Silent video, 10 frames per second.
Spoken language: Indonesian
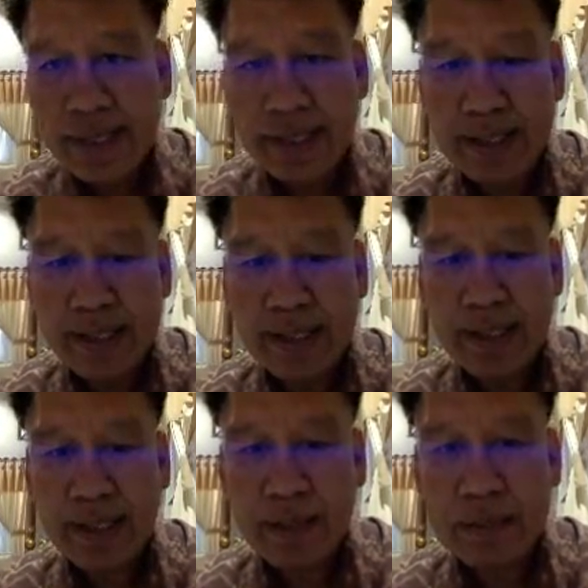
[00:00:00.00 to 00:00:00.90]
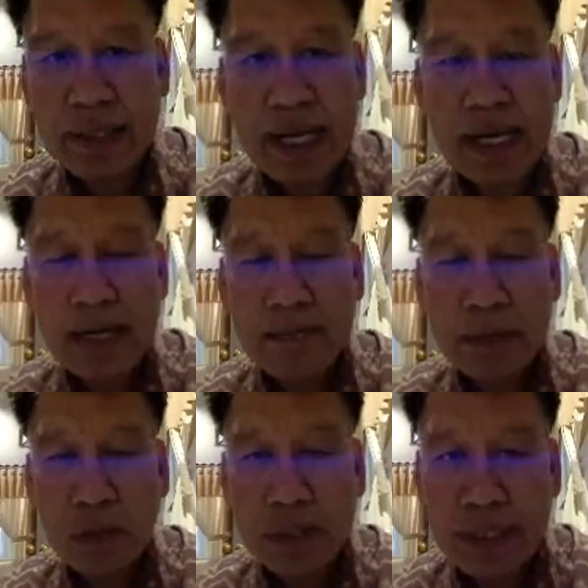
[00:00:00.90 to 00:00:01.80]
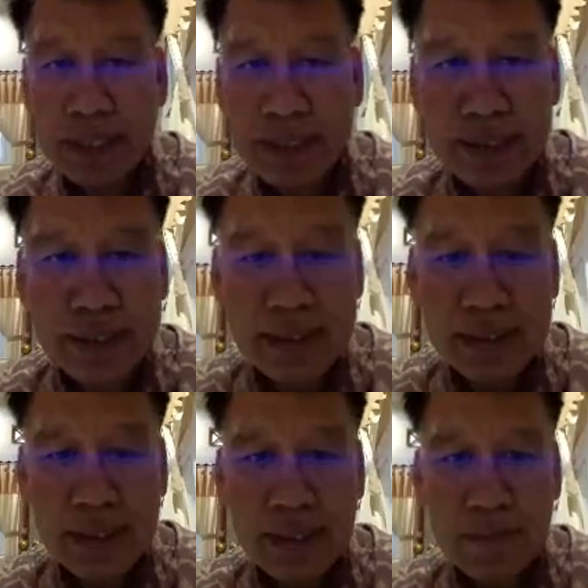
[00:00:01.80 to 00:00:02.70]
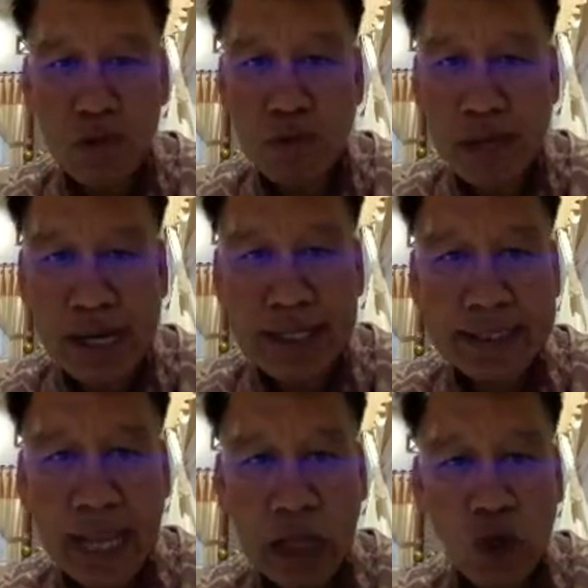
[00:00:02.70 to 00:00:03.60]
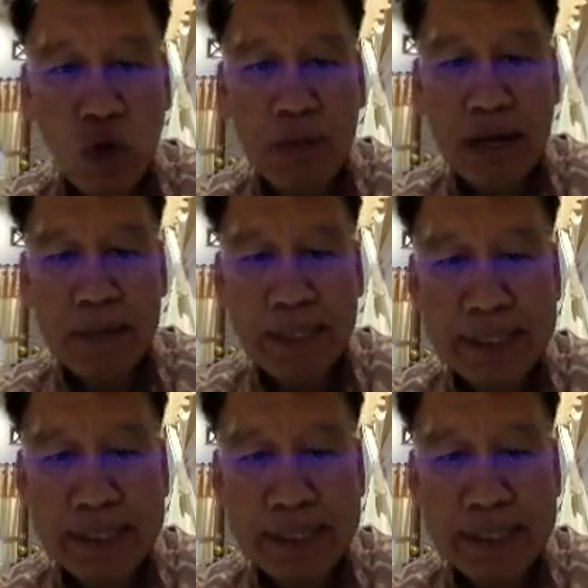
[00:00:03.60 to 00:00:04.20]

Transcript: Ini menerangkan patogenesis perubahan sel normal menjadi